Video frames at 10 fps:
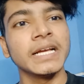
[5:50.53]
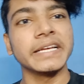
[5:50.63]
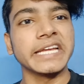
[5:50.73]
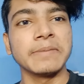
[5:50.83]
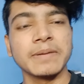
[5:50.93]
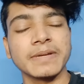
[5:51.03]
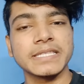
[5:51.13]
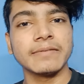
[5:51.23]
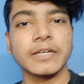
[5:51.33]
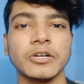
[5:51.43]
गिने में मस्त
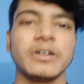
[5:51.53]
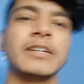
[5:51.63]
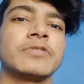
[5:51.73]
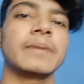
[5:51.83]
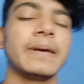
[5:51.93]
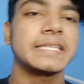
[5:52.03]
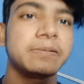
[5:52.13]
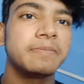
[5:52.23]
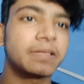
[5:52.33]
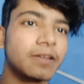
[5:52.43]
दवा खाओ एंड उतना पैसा
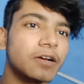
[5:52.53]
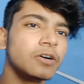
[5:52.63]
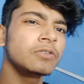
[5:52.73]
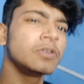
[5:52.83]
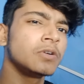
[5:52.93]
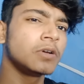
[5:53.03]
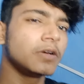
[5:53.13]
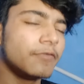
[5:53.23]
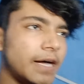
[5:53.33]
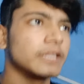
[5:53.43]
भी मत लगाओ
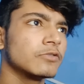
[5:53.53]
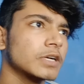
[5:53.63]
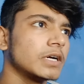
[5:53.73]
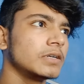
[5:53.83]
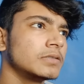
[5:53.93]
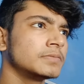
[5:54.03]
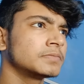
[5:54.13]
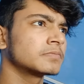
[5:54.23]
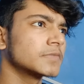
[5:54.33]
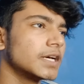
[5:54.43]
फालतू का
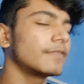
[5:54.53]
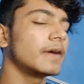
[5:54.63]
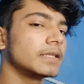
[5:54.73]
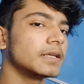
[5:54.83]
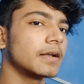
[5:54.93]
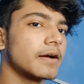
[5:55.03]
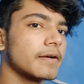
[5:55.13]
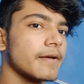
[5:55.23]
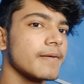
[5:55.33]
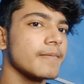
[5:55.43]
क्या फ़ायदा लगा
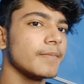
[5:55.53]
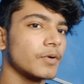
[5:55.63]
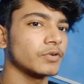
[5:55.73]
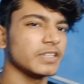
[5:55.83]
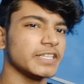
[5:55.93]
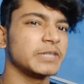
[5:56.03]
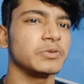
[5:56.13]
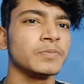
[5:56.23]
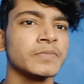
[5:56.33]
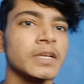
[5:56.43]
प्रोटीन ये वो